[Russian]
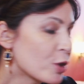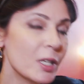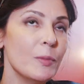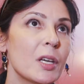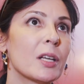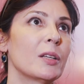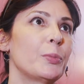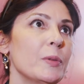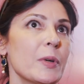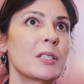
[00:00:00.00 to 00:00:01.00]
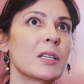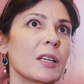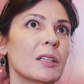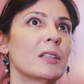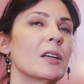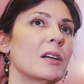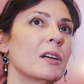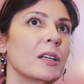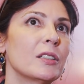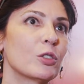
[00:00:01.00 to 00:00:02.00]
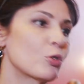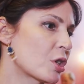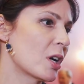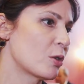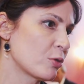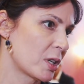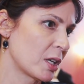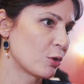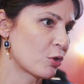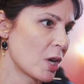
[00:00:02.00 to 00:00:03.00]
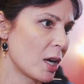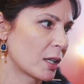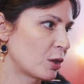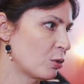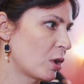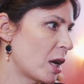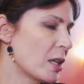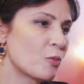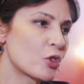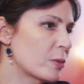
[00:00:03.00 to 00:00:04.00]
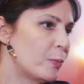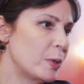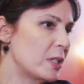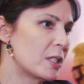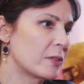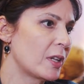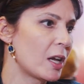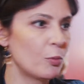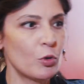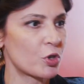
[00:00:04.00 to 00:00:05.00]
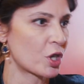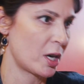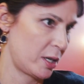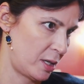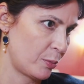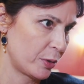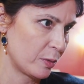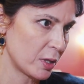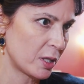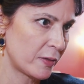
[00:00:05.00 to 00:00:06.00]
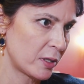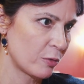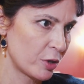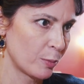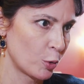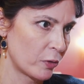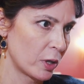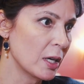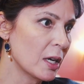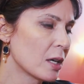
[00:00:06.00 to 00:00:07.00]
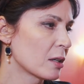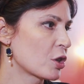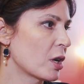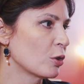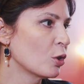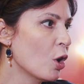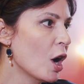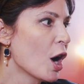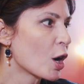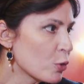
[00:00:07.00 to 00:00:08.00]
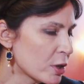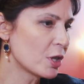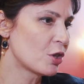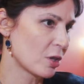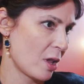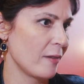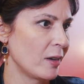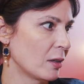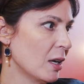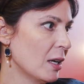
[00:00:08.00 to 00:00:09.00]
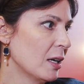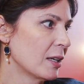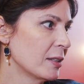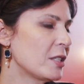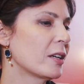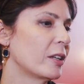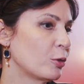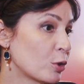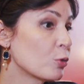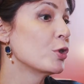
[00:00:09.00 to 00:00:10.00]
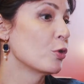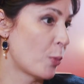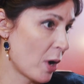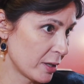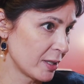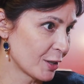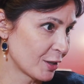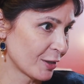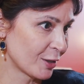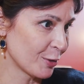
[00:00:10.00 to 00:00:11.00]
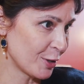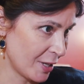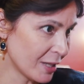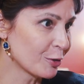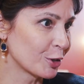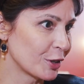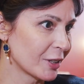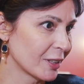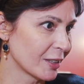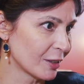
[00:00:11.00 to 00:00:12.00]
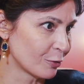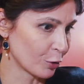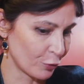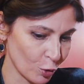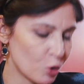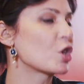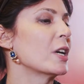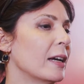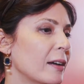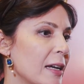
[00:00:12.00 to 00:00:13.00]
Русский мир, это, понимаете, это, это душа, русская душа, которая, она может быть на любом шарике, понимаете, всего земного э, шара. Но русский человек, э, знаете, как говорят, тут Русью пахнет, то есть, да, вот, э, вот в душе.